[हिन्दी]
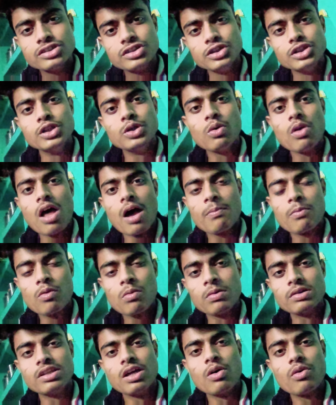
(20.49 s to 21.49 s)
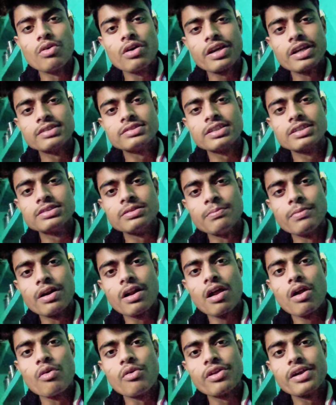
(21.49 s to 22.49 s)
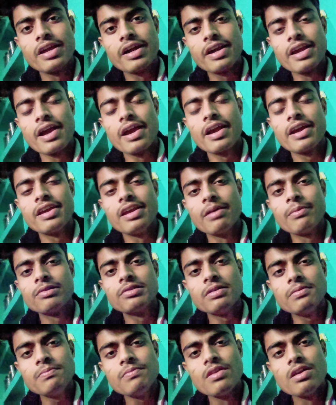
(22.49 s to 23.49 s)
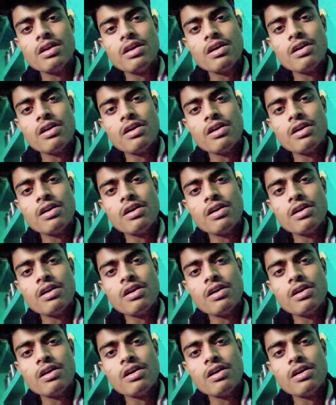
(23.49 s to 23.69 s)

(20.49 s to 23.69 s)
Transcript: शेड्यूल आपको बताऊँगा कैसे कैसे वर्कआउट किया क्या क्या किया मतलब